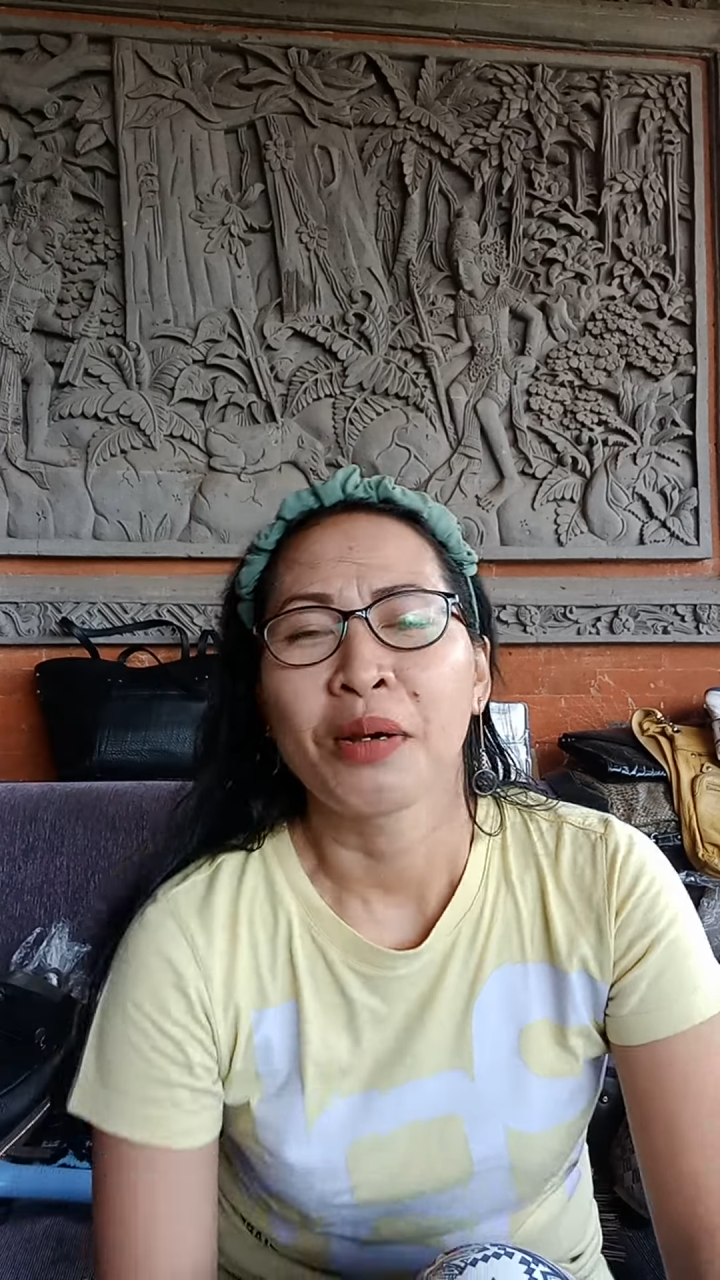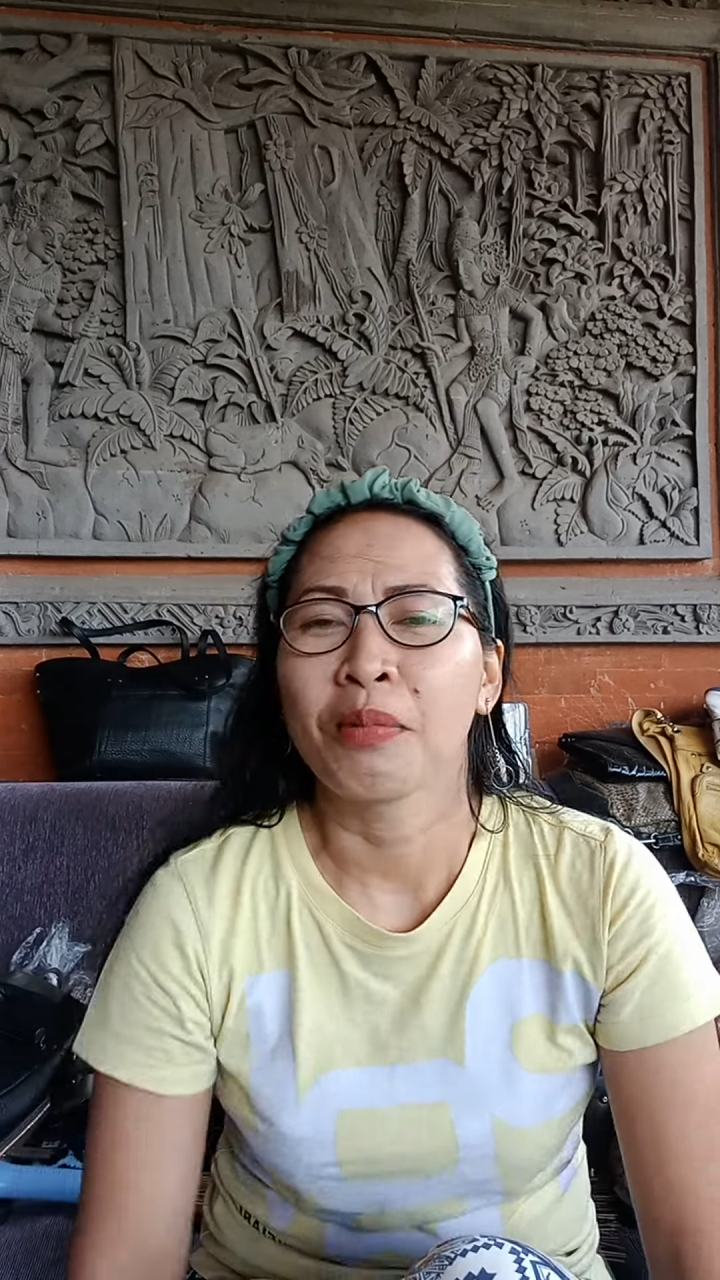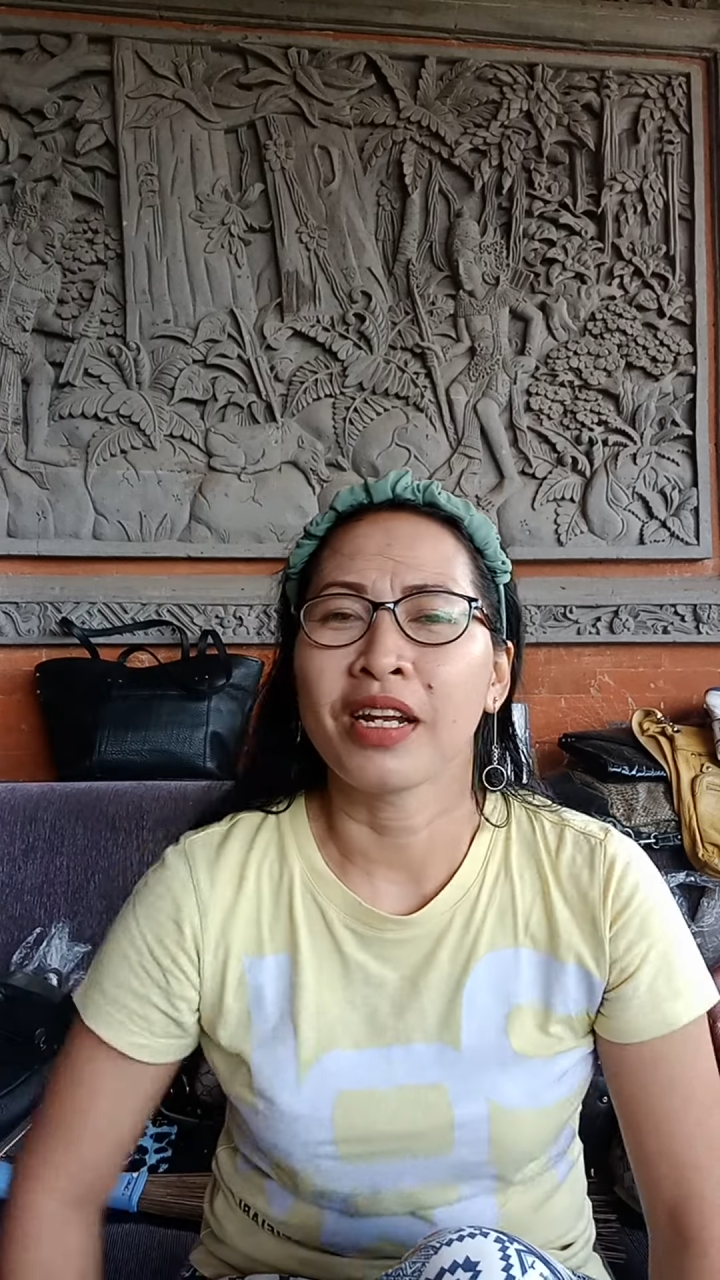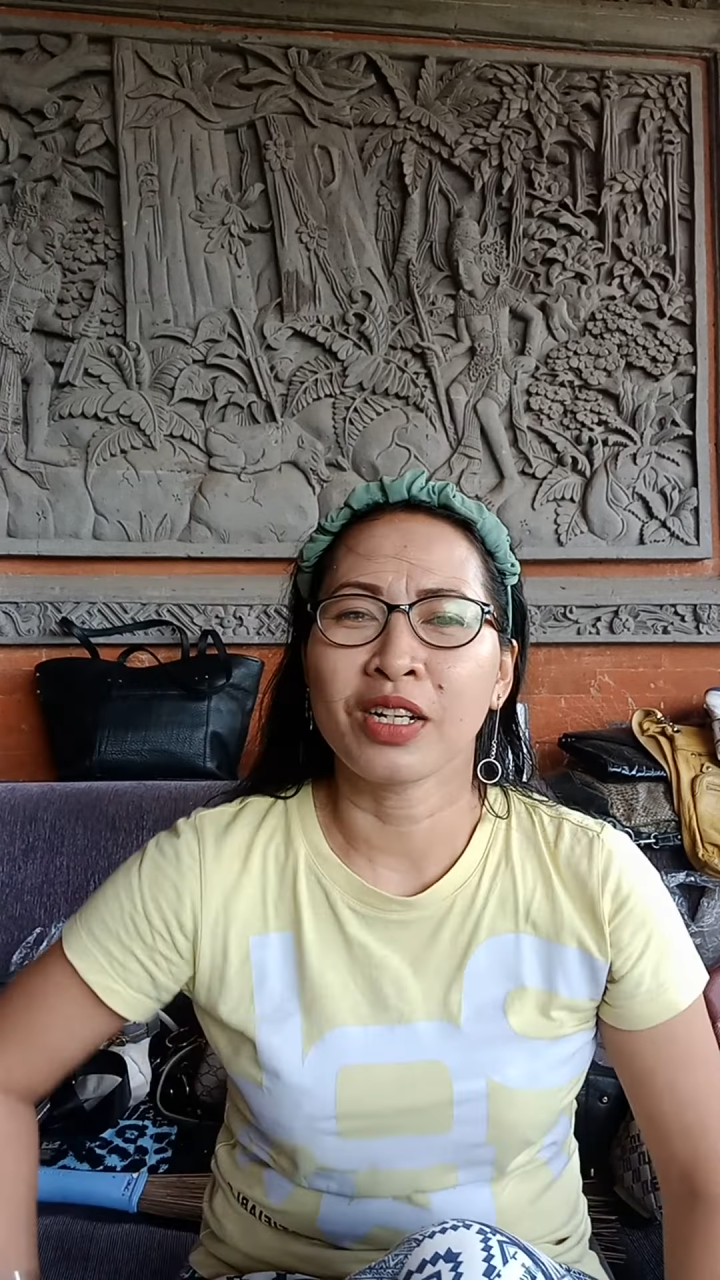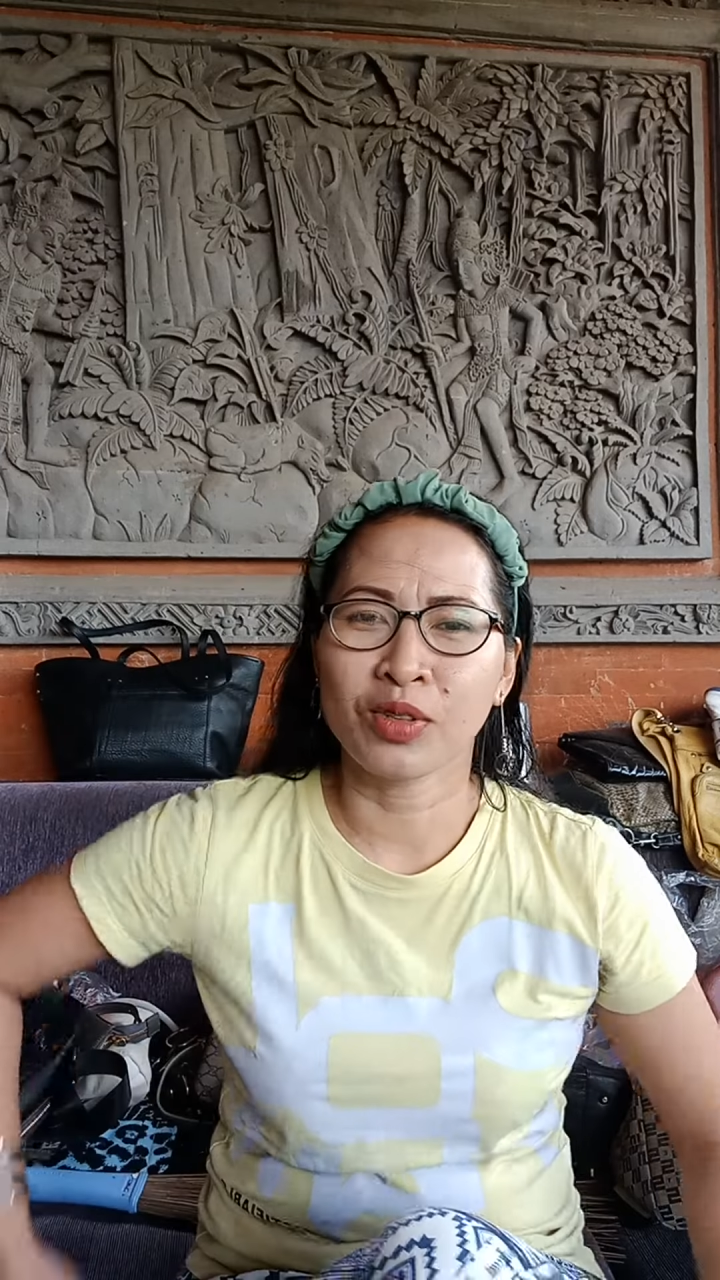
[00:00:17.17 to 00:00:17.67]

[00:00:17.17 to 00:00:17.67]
Badan